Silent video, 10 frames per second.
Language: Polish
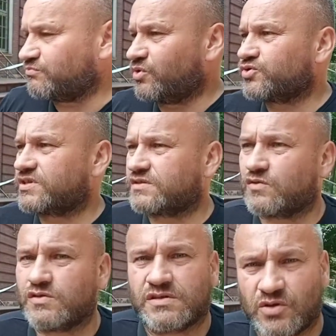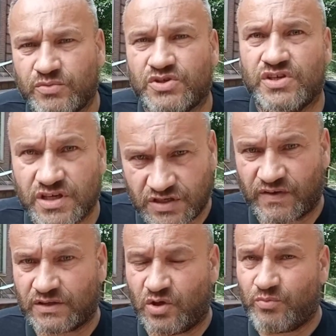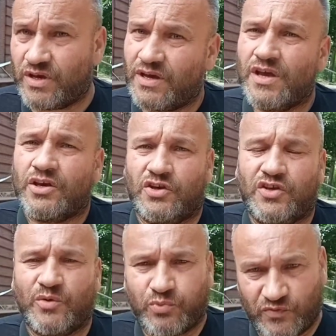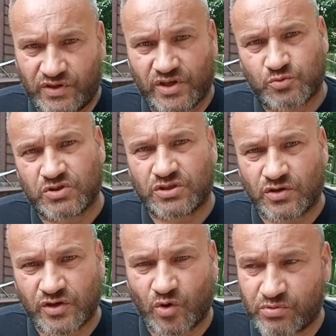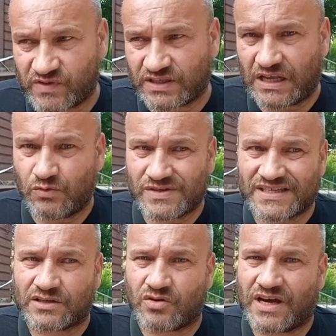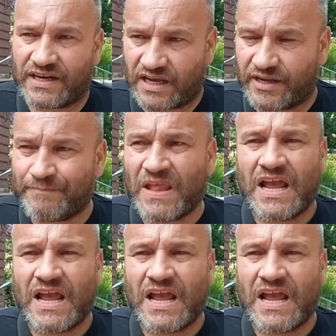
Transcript: możesz coś zrobić nieświadomie i nie powinnyś być, drogi obywatelu, za to karany.